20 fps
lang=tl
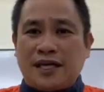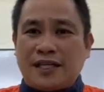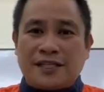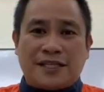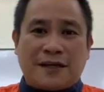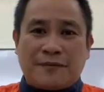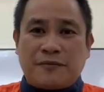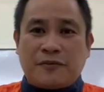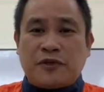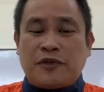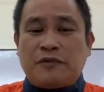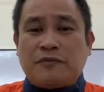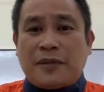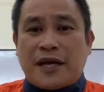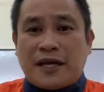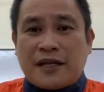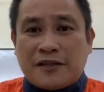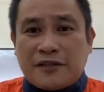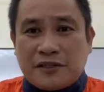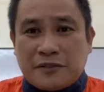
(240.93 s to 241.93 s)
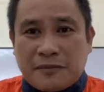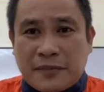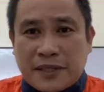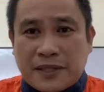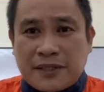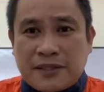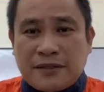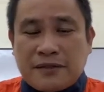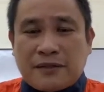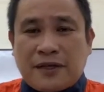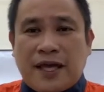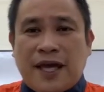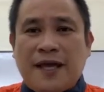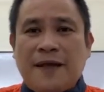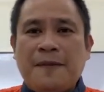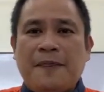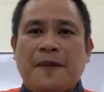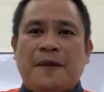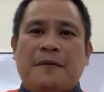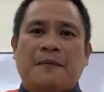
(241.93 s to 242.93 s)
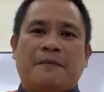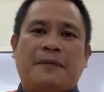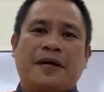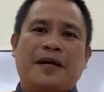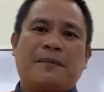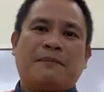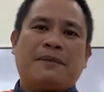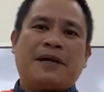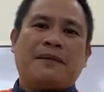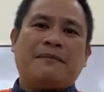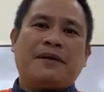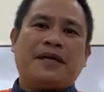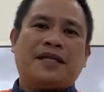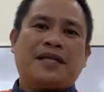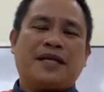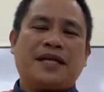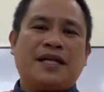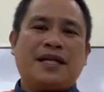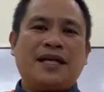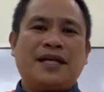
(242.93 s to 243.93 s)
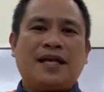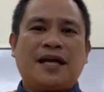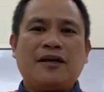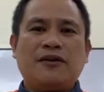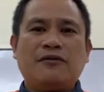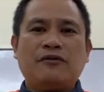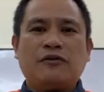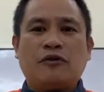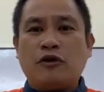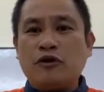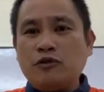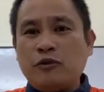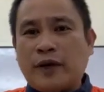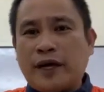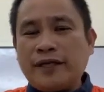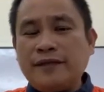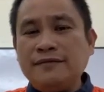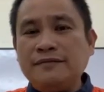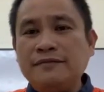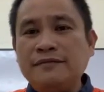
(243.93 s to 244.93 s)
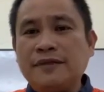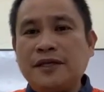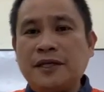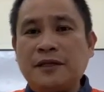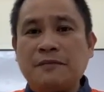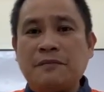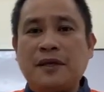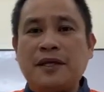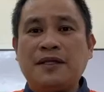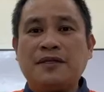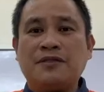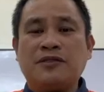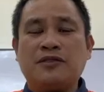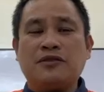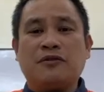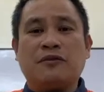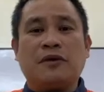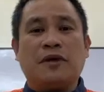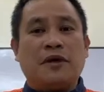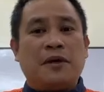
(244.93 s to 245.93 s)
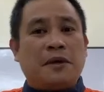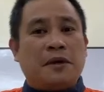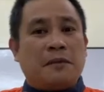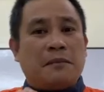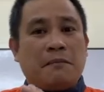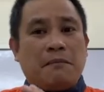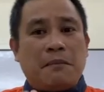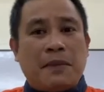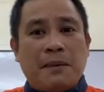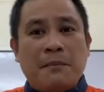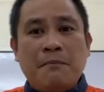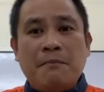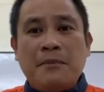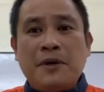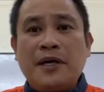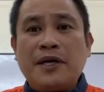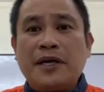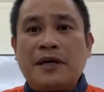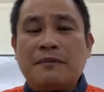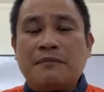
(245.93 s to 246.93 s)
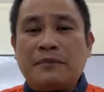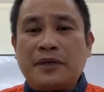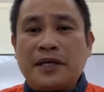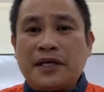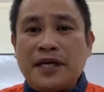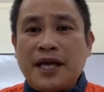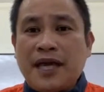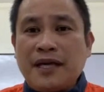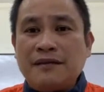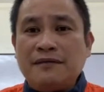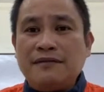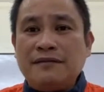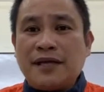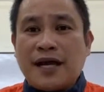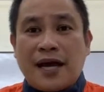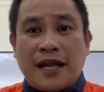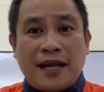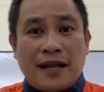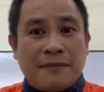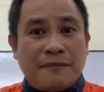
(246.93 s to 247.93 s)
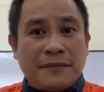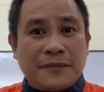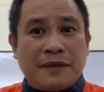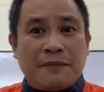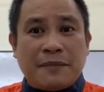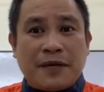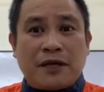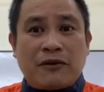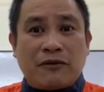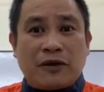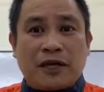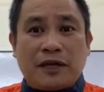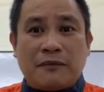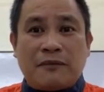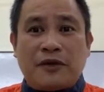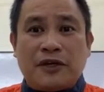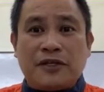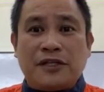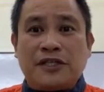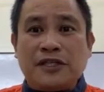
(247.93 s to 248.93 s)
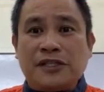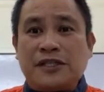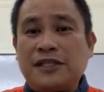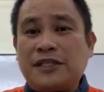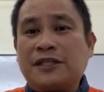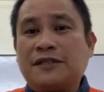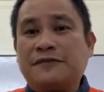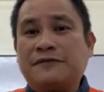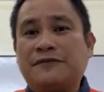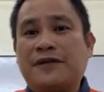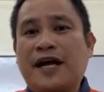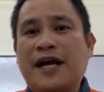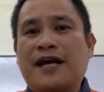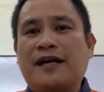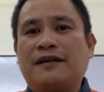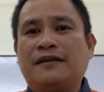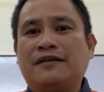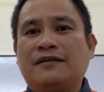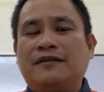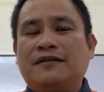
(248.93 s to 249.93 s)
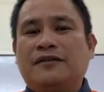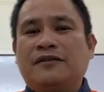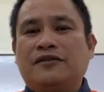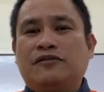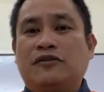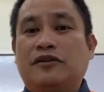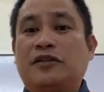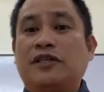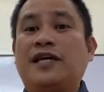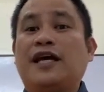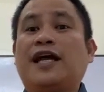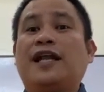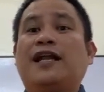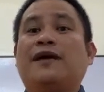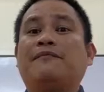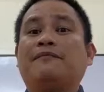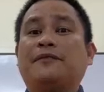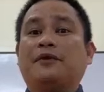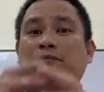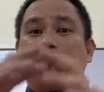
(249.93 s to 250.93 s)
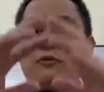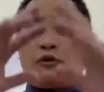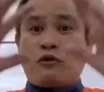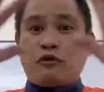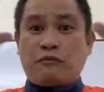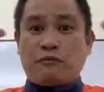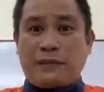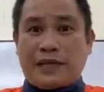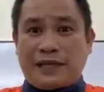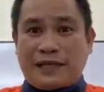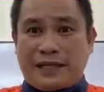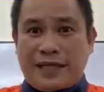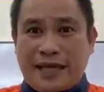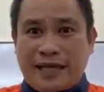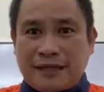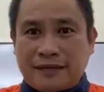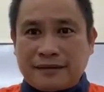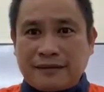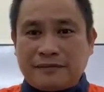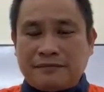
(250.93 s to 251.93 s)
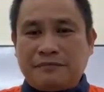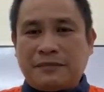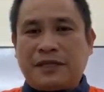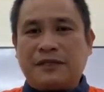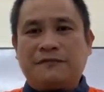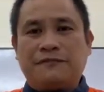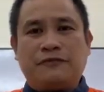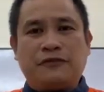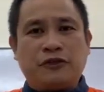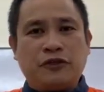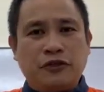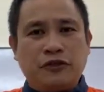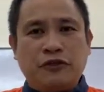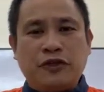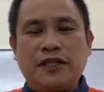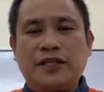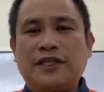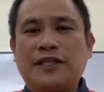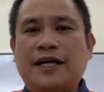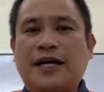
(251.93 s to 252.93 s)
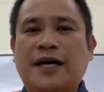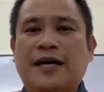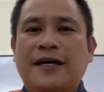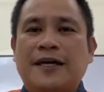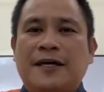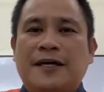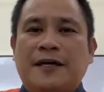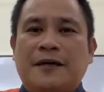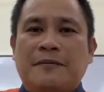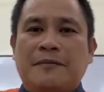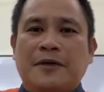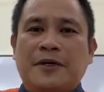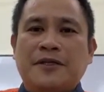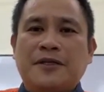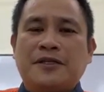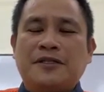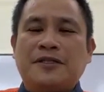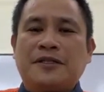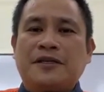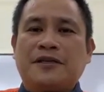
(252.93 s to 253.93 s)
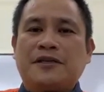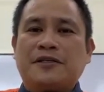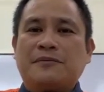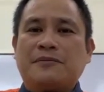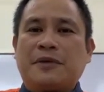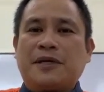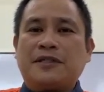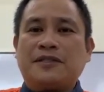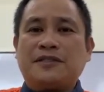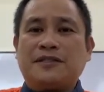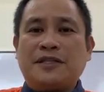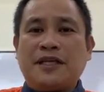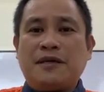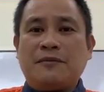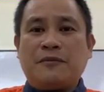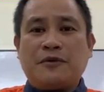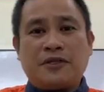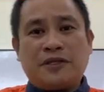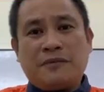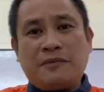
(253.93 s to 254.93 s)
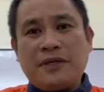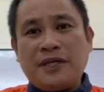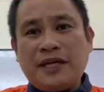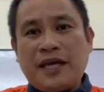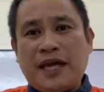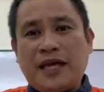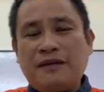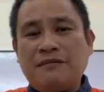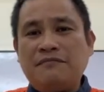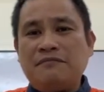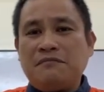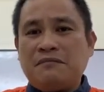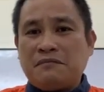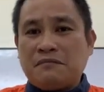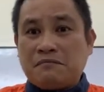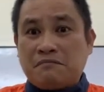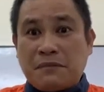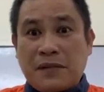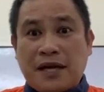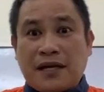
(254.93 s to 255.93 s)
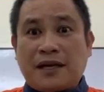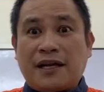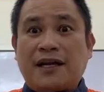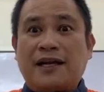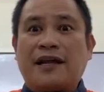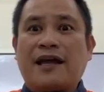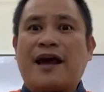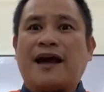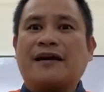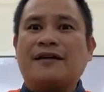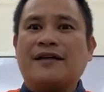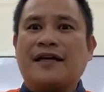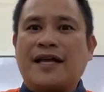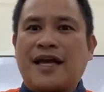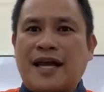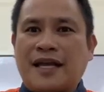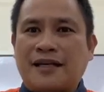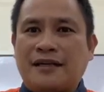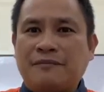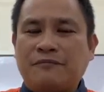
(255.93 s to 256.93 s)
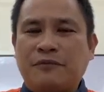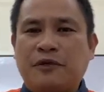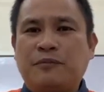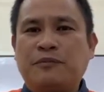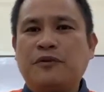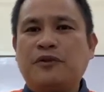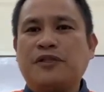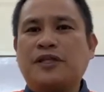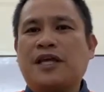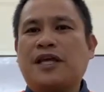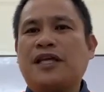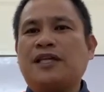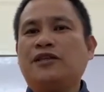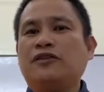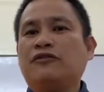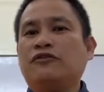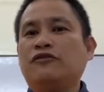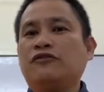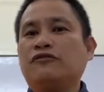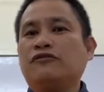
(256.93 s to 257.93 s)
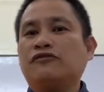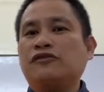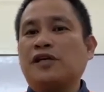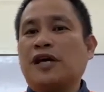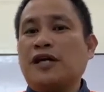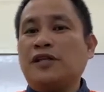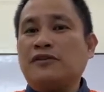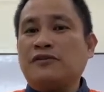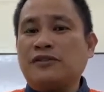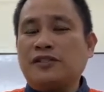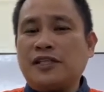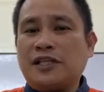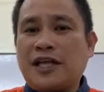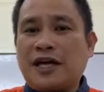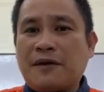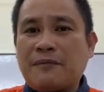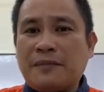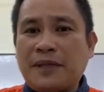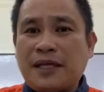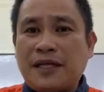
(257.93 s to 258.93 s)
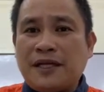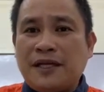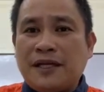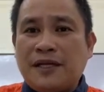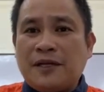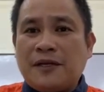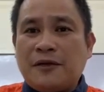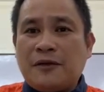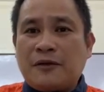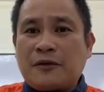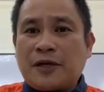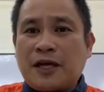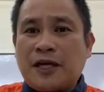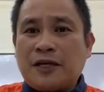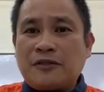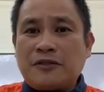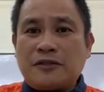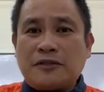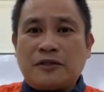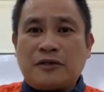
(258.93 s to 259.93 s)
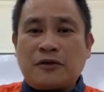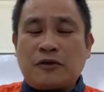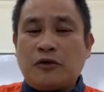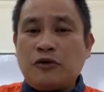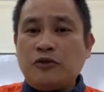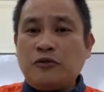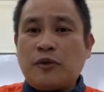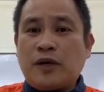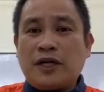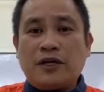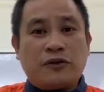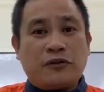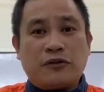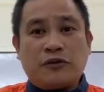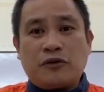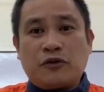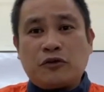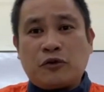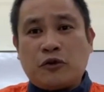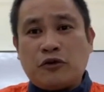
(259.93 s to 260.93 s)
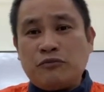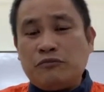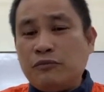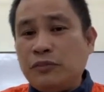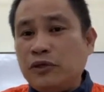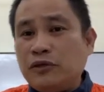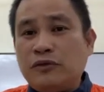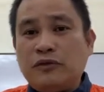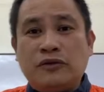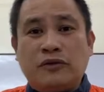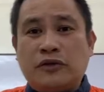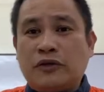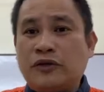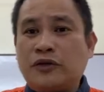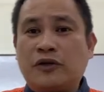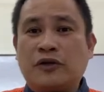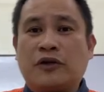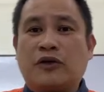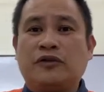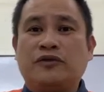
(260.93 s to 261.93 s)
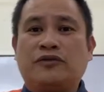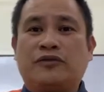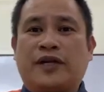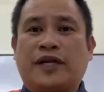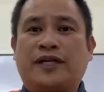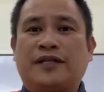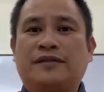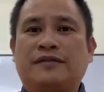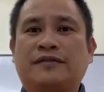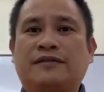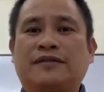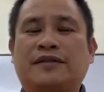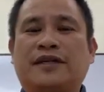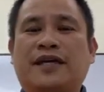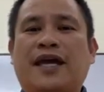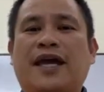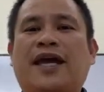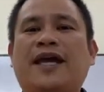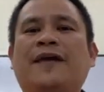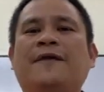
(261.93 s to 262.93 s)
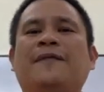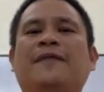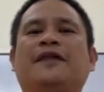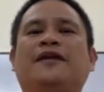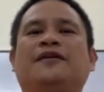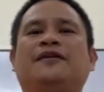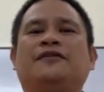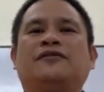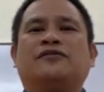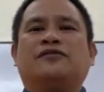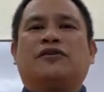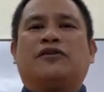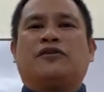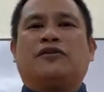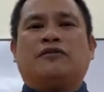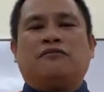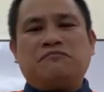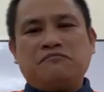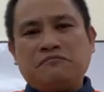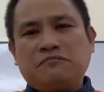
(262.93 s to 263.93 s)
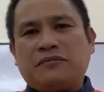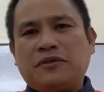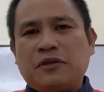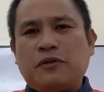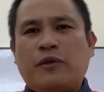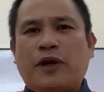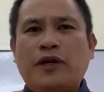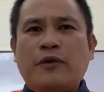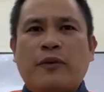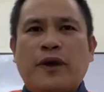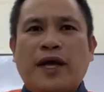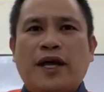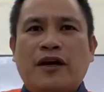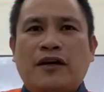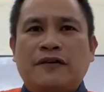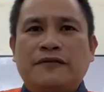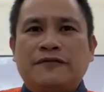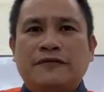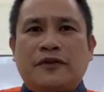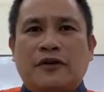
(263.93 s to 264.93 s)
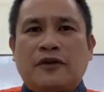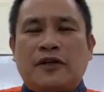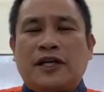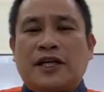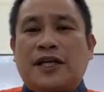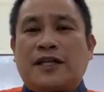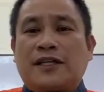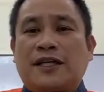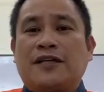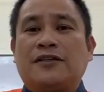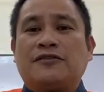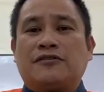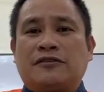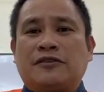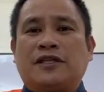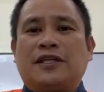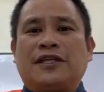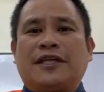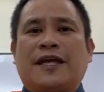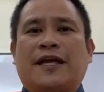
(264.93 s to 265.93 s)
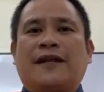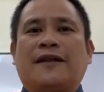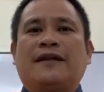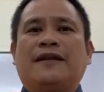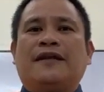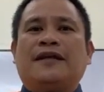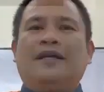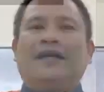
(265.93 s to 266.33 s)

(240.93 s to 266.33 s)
It's up to your management. Okay? Para pag may narinig kayong code 1, it means yung member ng brigade alam na merong emergency na fire. So, hindi alam ng buong building. But for you in the emergency response team or the brigade, magre-react na yan. Pupunta na doon kung saan yung sinabing location ng code 1 or ng code blue or ng code red. Okay? So, one way of calling attention din yan.